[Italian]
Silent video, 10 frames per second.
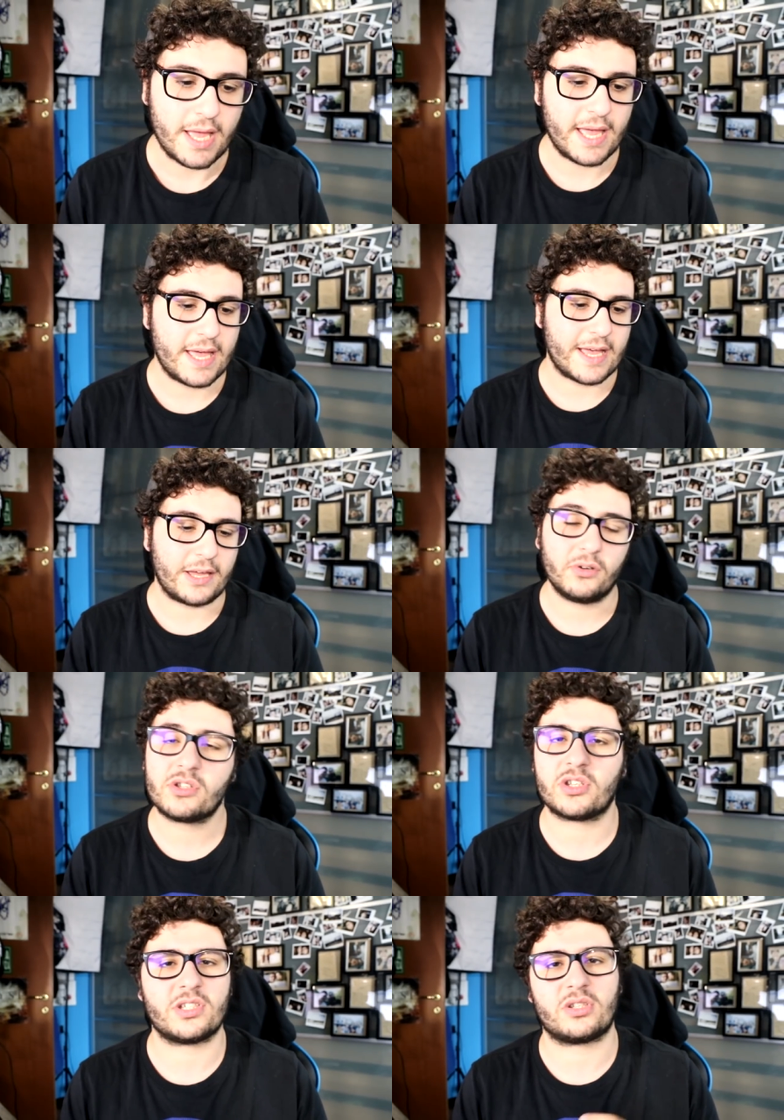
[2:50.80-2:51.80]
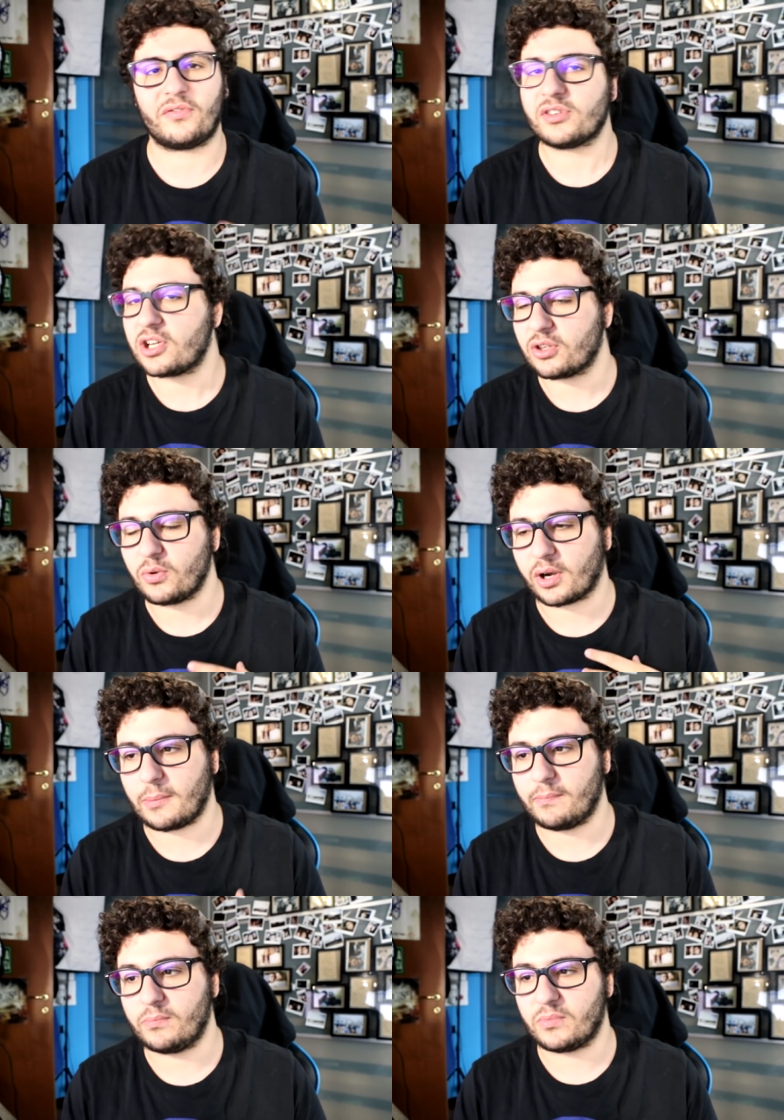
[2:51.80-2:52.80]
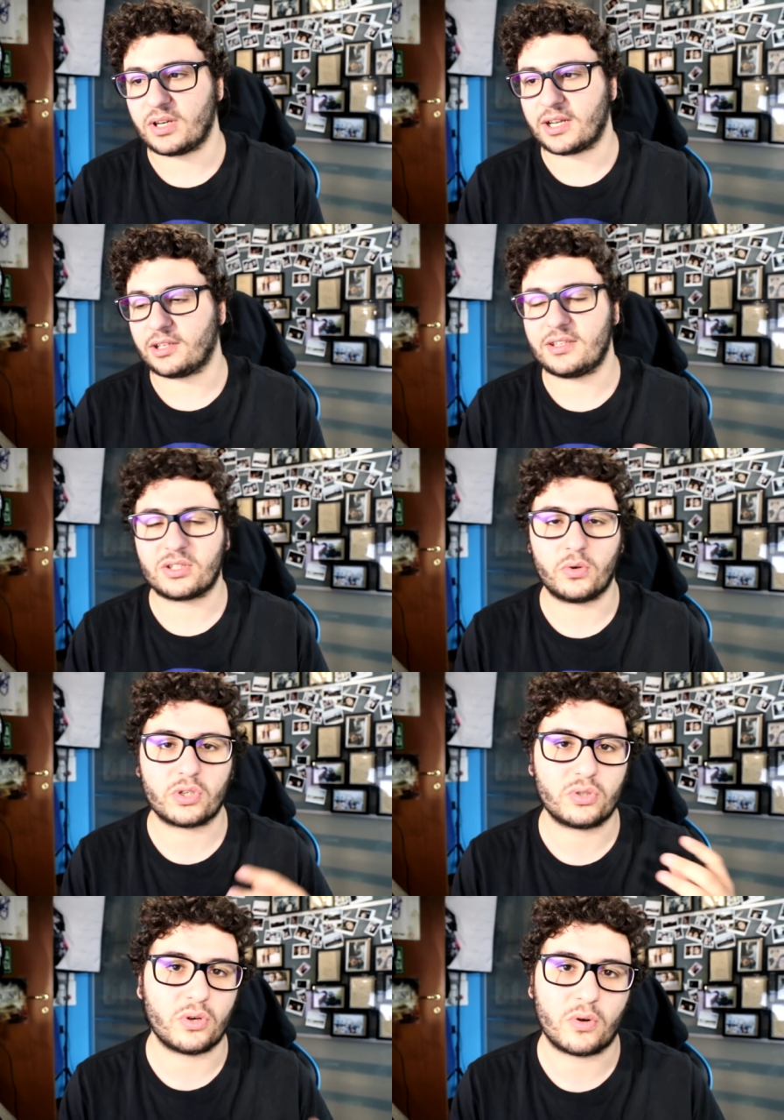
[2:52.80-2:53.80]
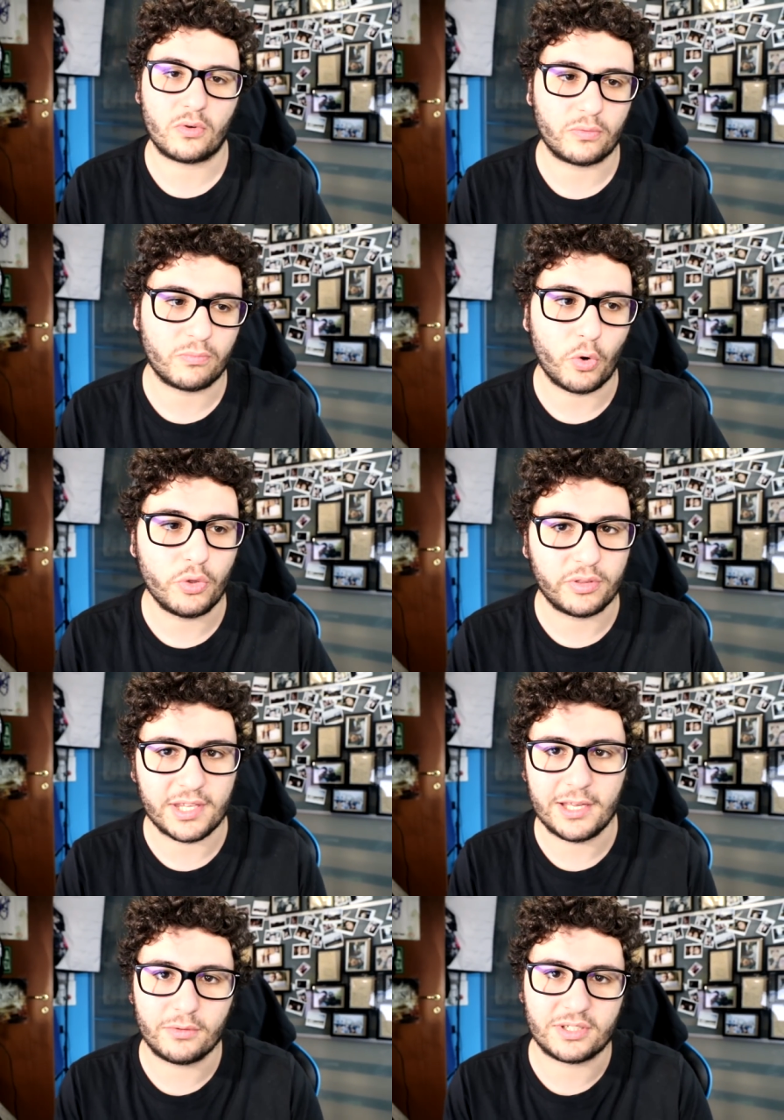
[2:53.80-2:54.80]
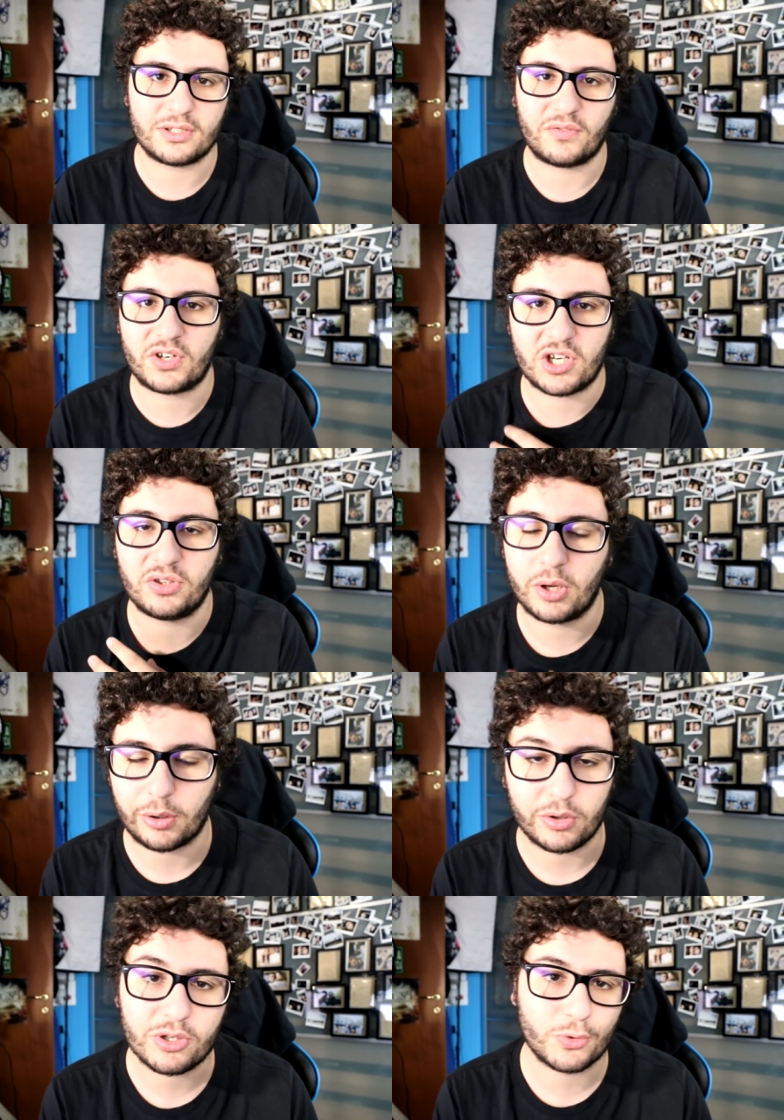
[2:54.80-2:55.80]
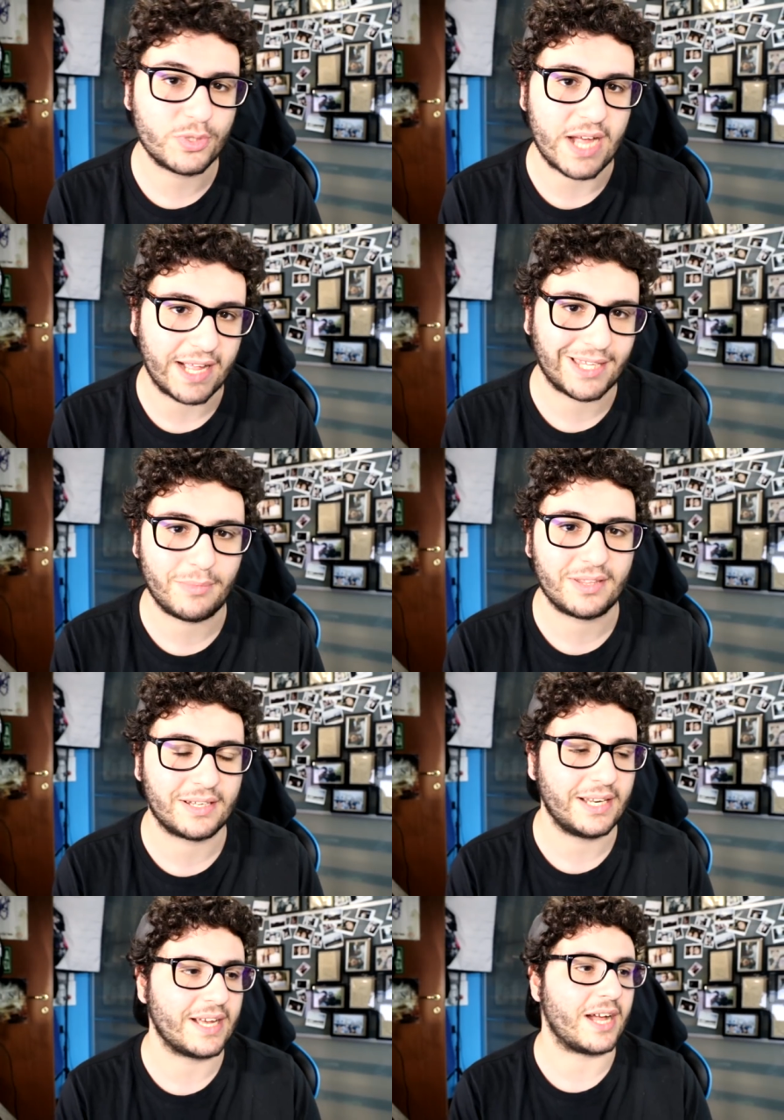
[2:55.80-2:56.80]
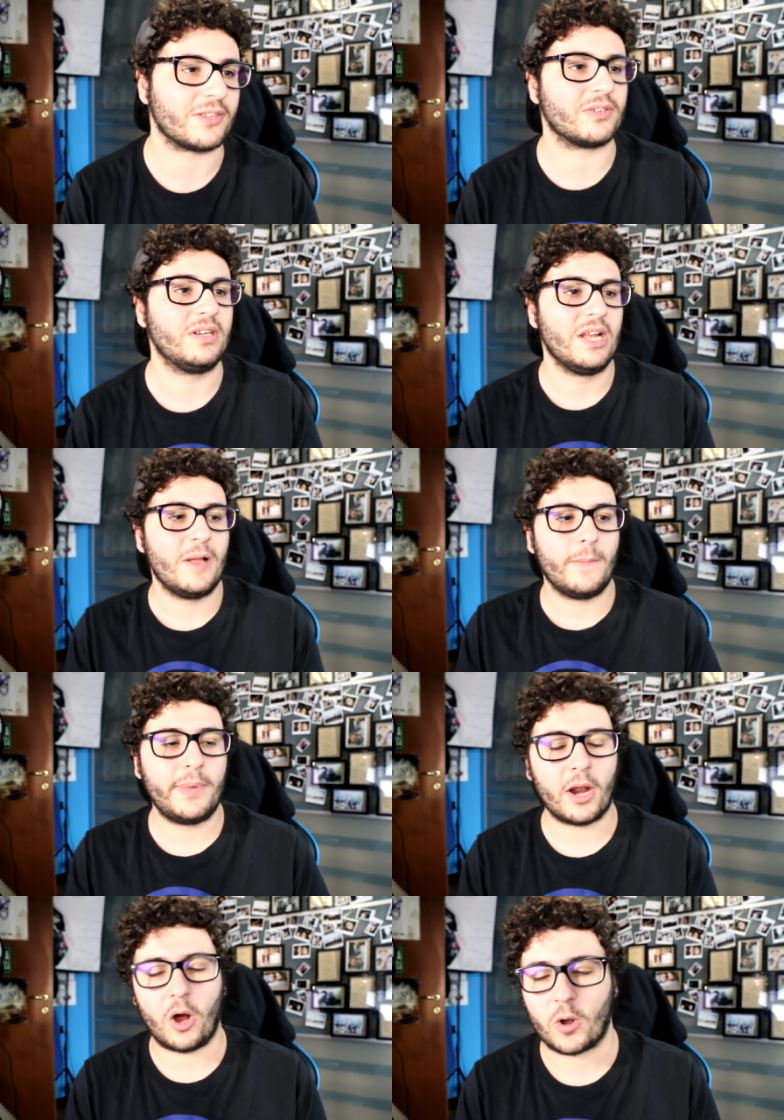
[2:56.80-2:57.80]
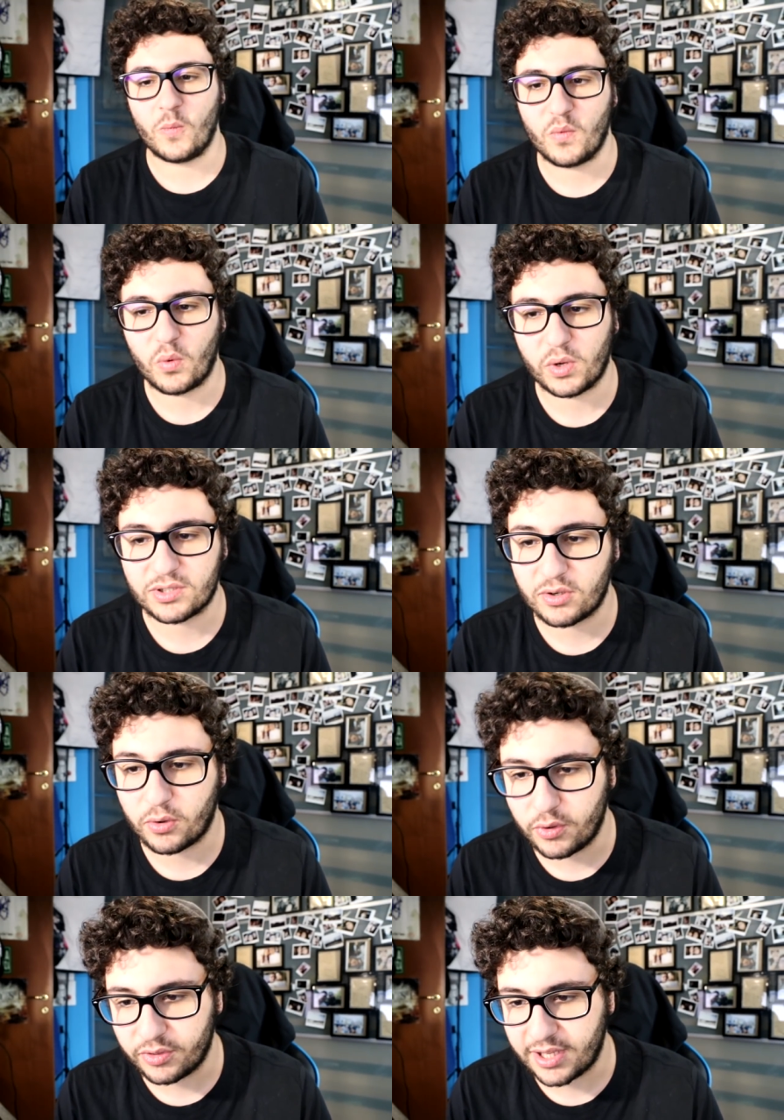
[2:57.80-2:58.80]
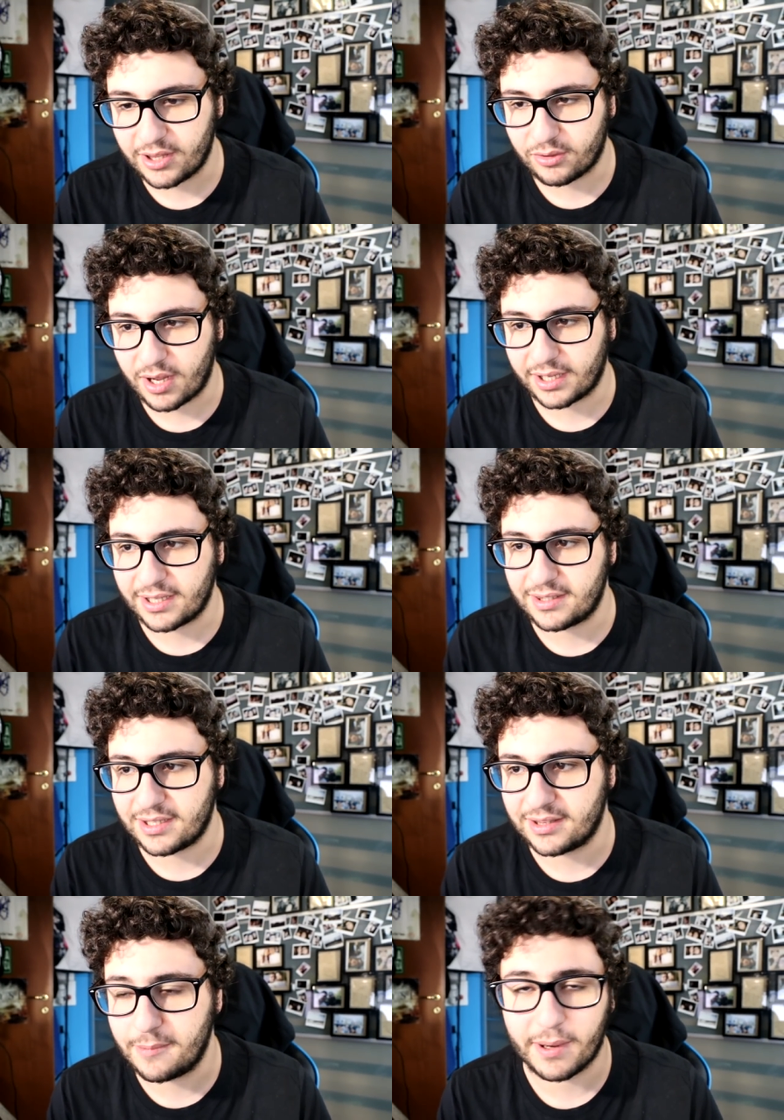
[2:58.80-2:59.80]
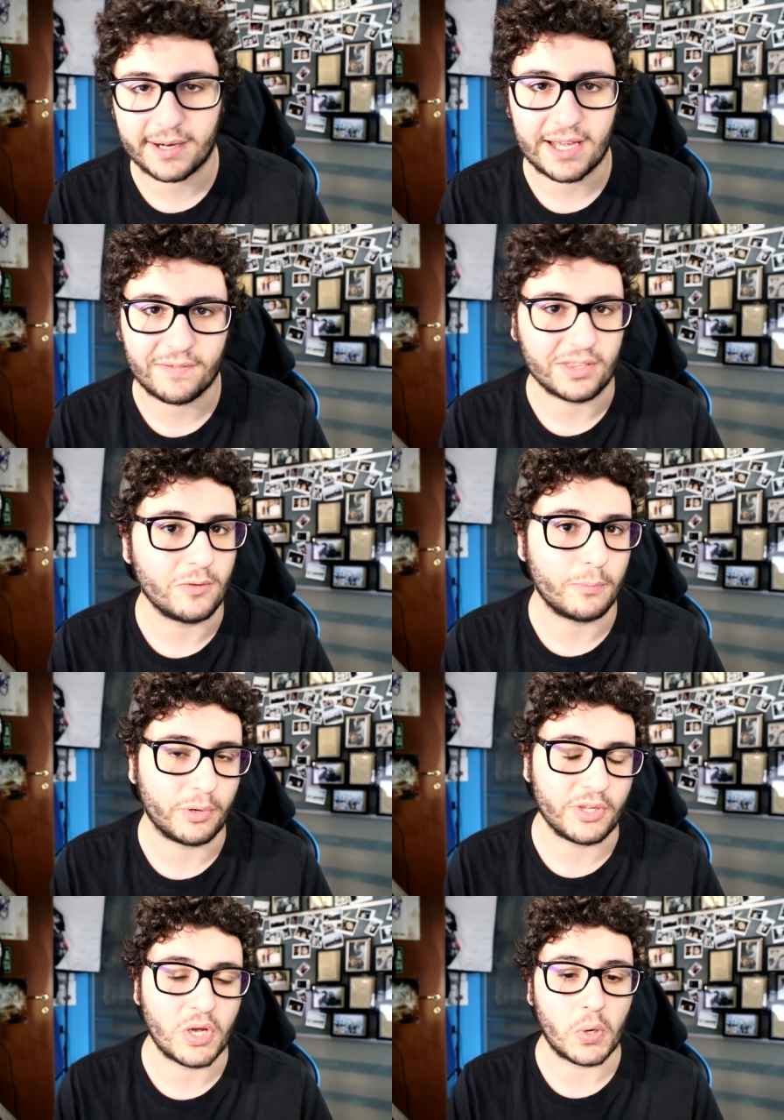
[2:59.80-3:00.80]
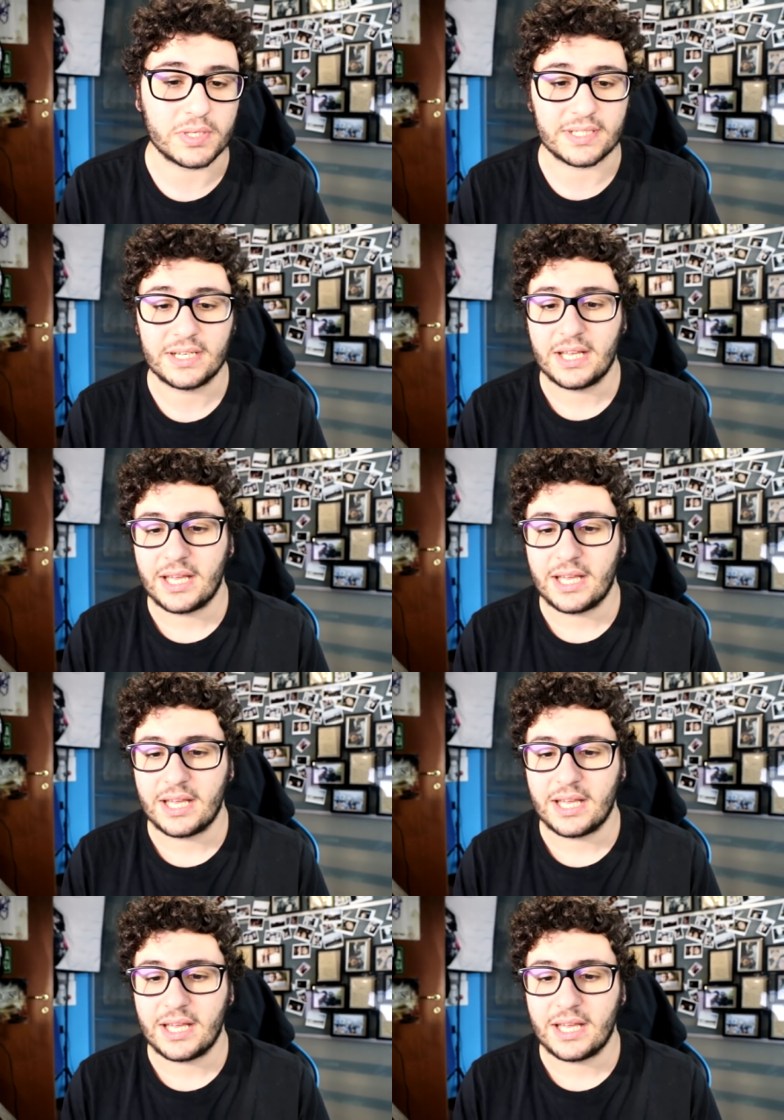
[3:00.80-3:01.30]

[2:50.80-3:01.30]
E non so se sto facendo un, un discorso continuo, se sto facendo errori scusatemi in tal caso, però comunque sono contento anche di, di parlarvi di un po' di cose.